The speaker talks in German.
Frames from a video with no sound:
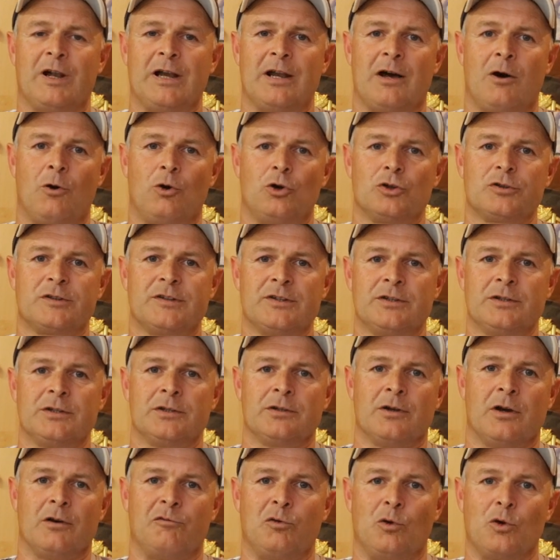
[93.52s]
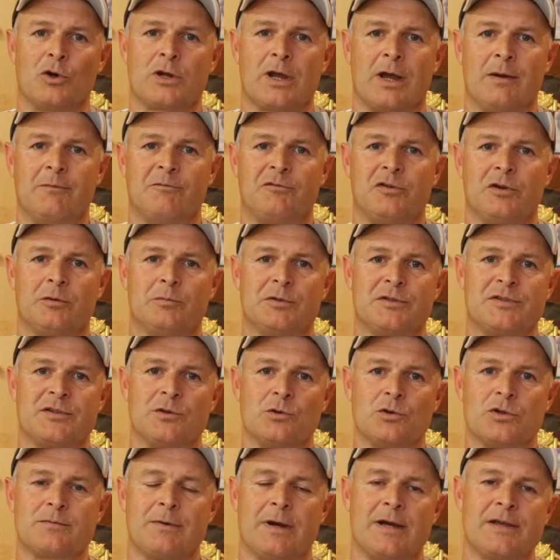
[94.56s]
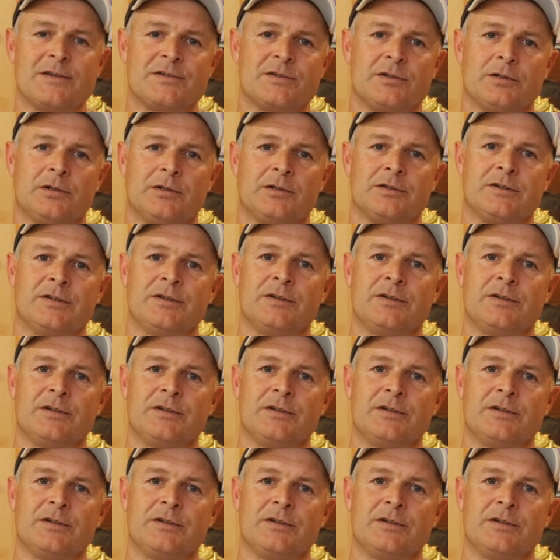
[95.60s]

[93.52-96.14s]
weil auch die äh, Vorkämpfe bzw.